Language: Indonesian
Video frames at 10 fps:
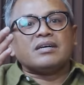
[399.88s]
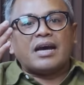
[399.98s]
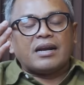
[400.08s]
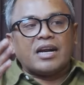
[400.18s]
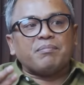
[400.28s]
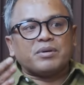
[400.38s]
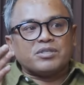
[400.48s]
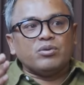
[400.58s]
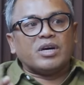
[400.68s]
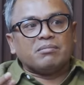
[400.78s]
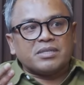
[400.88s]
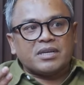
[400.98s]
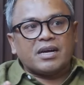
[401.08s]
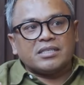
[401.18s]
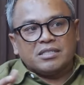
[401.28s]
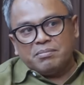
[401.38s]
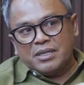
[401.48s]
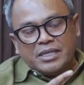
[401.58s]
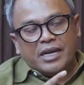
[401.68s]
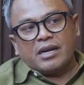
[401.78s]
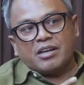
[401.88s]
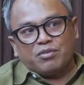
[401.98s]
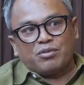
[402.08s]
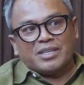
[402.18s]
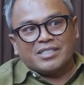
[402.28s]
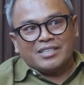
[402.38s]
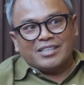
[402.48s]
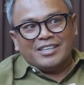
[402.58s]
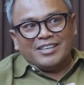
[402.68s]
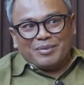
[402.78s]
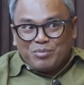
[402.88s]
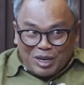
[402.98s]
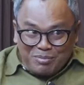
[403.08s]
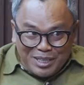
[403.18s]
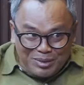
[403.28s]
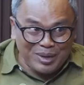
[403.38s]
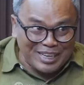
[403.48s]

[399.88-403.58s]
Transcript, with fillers: karena perjuangan masyarakat sipil di era reformasi. Oke. Okay. Bukan begitu